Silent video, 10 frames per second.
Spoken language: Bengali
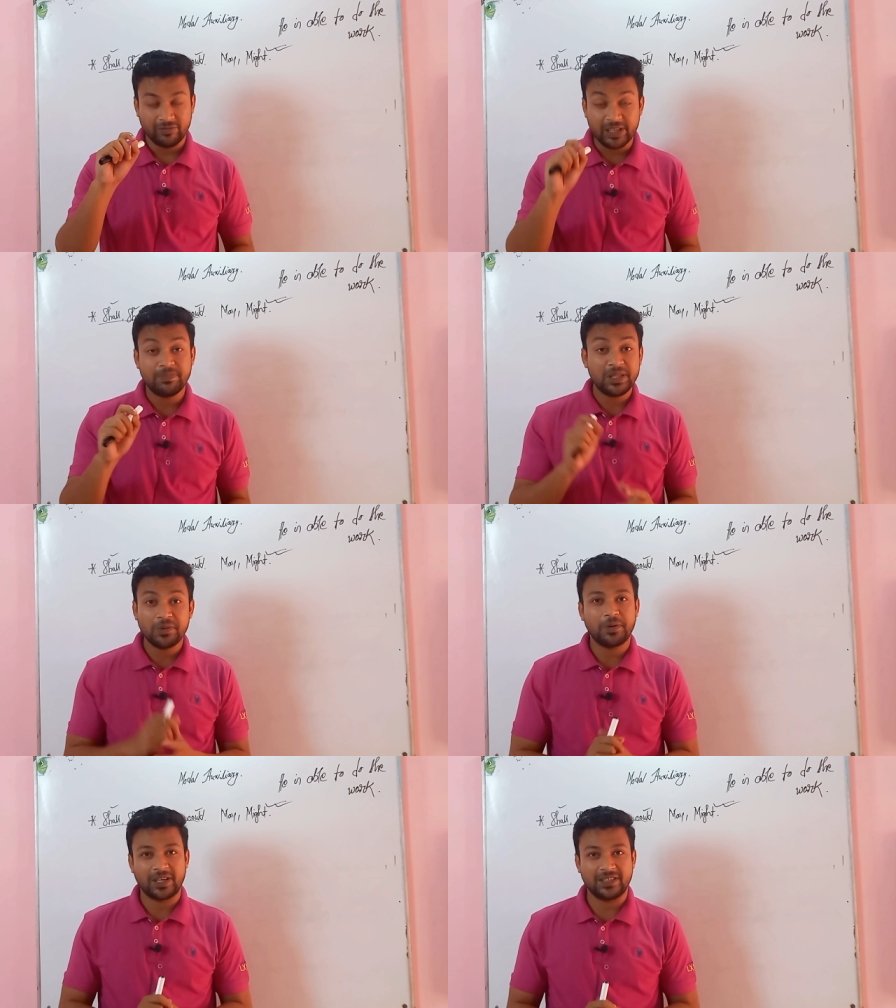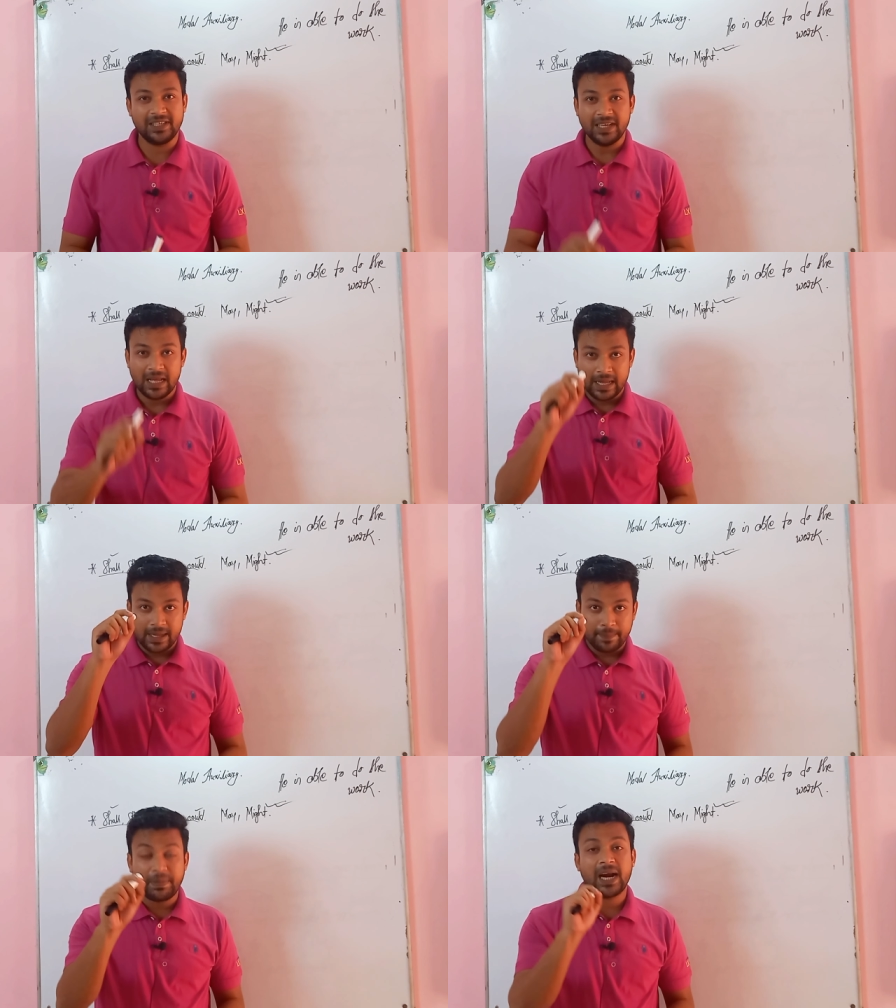হৃৎপিণ্ড বলা যায়
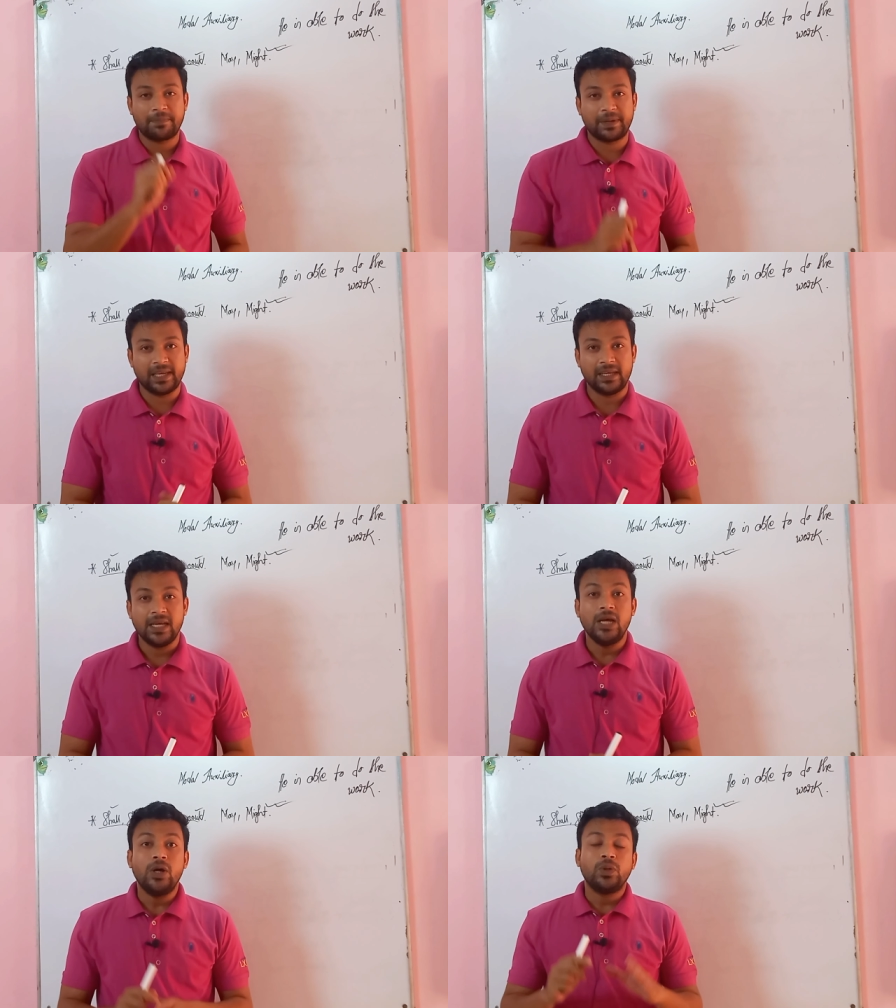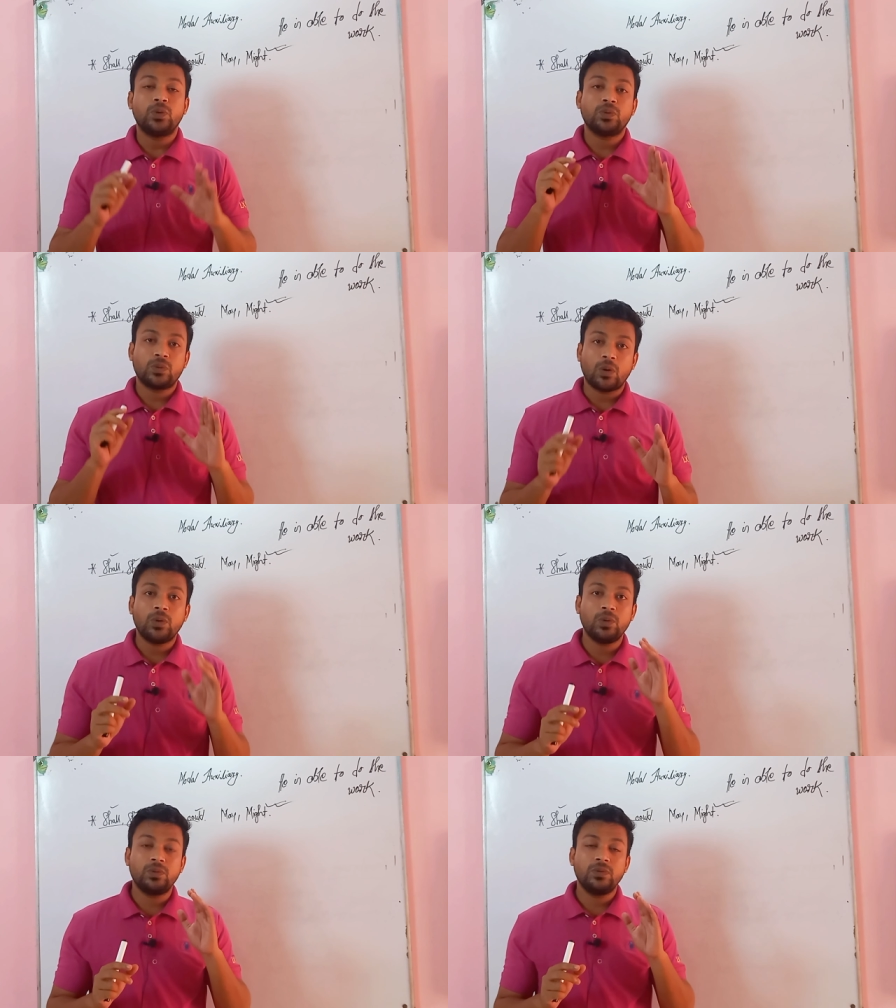ভার্বকে তো
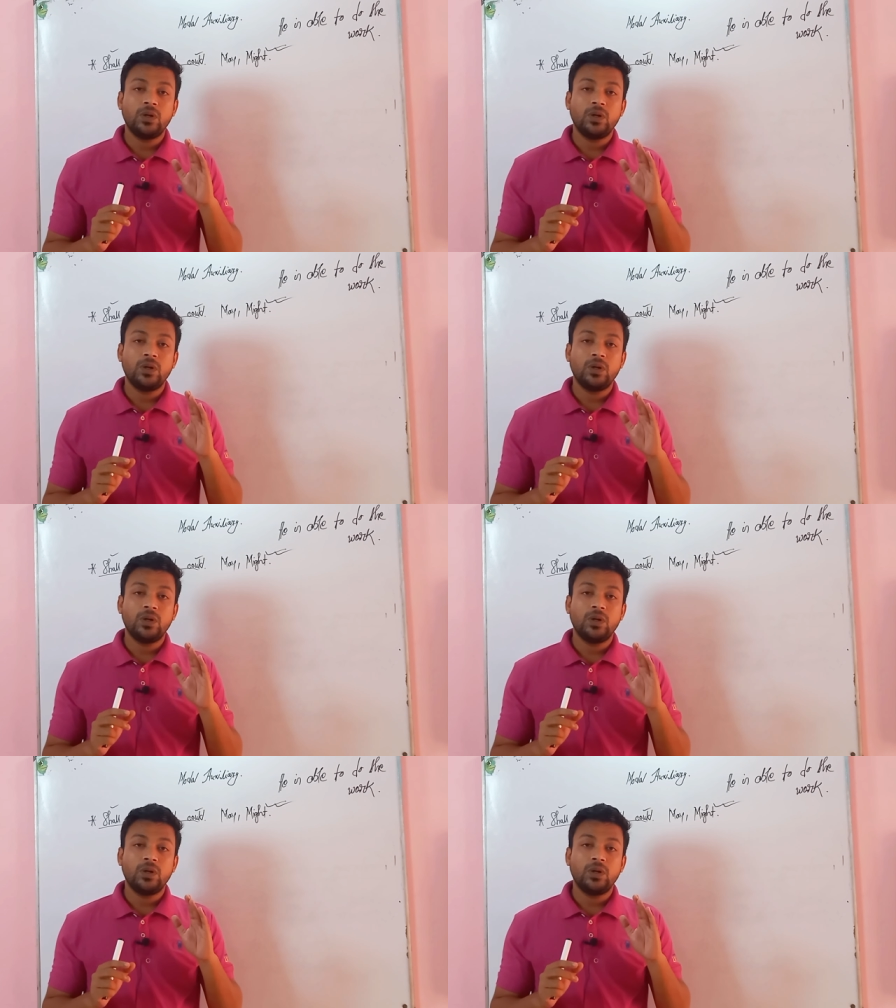তখন